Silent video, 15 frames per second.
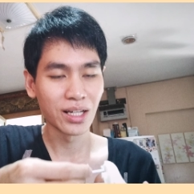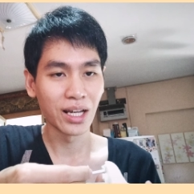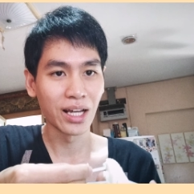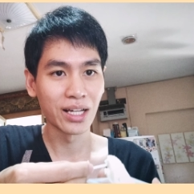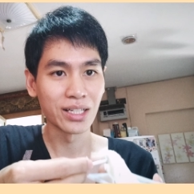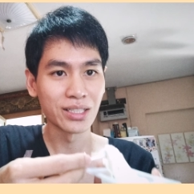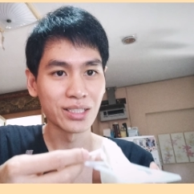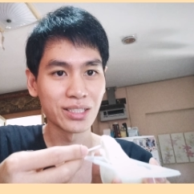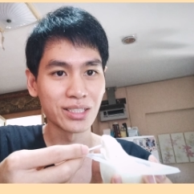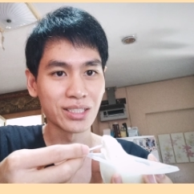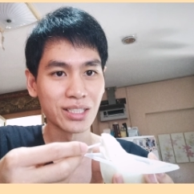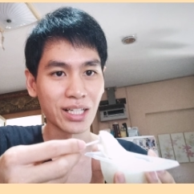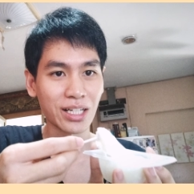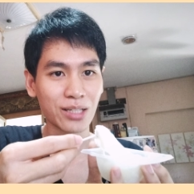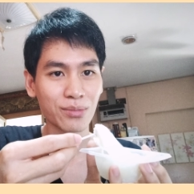อ่ะ
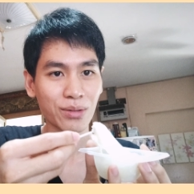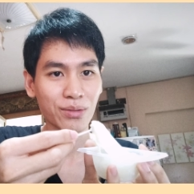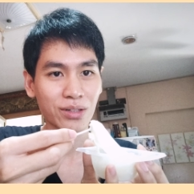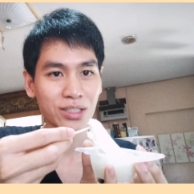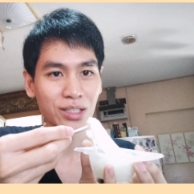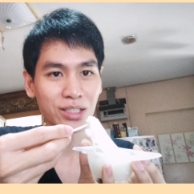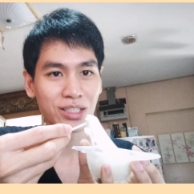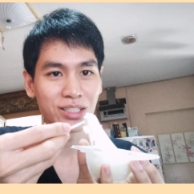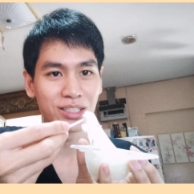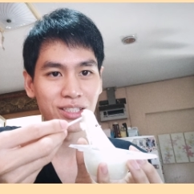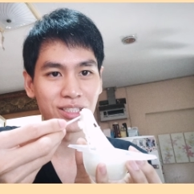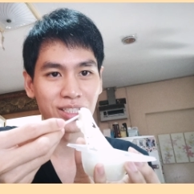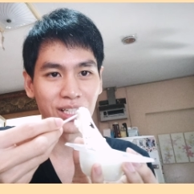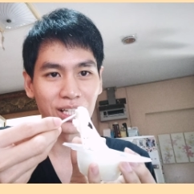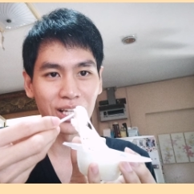เขี่ยขึ้นมามันก็จะยื
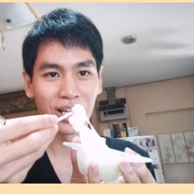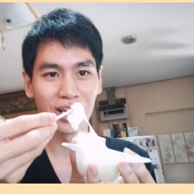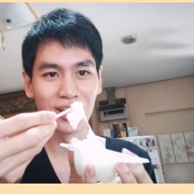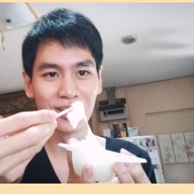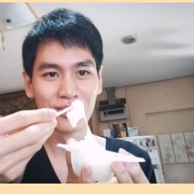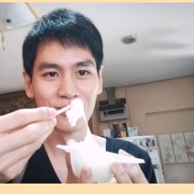ดๆอย่างเงี้ยนะ